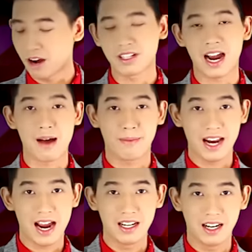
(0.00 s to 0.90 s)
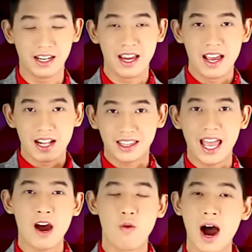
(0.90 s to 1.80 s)
เราจะขาดไม่ได้เลย
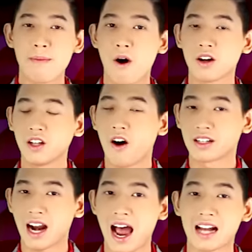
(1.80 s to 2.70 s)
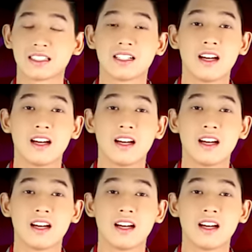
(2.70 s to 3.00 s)
แต่ว่าพอถอดรหัส